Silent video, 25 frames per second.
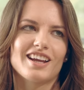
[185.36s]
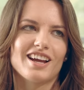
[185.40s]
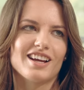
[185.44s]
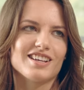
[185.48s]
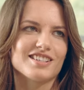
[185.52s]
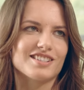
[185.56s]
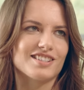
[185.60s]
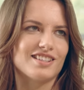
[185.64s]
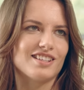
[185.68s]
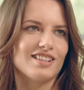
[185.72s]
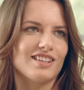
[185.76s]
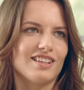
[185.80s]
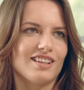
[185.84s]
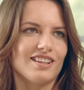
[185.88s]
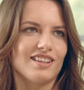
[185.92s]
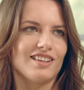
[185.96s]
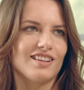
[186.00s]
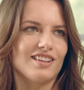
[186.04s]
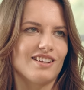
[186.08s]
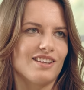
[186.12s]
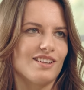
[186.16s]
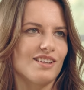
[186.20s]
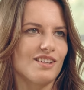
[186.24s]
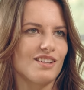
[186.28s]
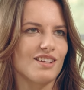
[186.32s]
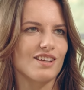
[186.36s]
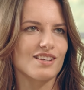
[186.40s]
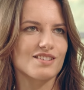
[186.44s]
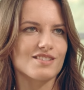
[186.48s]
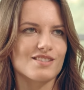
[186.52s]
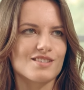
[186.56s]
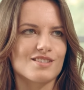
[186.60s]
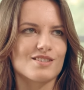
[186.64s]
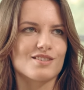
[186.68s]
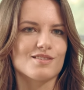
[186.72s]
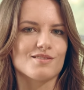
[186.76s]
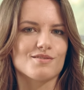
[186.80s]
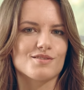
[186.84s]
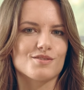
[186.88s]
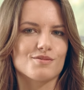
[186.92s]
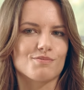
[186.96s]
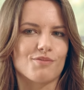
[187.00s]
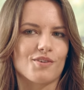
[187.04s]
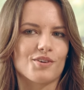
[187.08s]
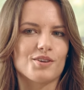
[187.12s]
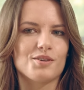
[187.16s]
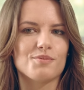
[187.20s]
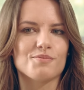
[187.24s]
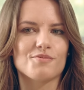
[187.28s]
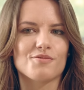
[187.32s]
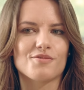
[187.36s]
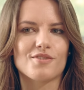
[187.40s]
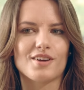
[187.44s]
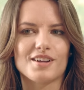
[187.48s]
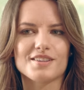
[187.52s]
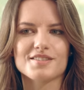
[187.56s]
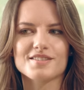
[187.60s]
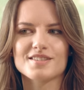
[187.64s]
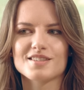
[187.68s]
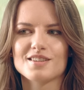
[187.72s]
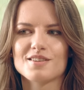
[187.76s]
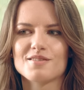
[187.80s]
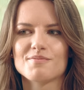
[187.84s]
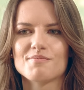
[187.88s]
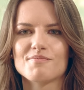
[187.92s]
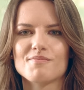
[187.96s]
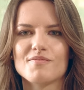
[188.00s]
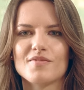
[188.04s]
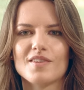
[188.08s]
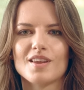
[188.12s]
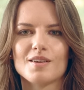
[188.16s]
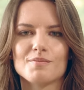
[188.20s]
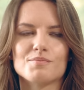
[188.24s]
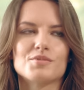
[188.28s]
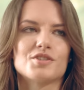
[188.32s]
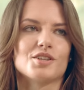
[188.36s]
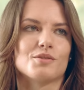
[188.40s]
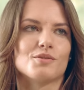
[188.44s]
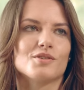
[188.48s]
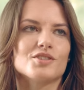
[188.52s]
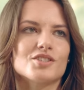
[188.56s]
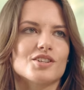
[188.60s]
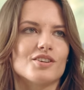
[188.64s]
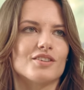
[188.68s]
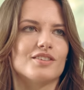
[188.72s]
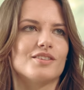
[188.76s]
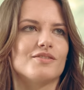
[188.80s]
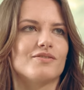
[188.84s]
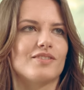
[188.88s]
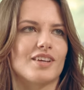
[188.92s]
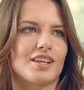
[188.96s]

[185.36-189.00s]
każdy jest swoim własnym przełożonym w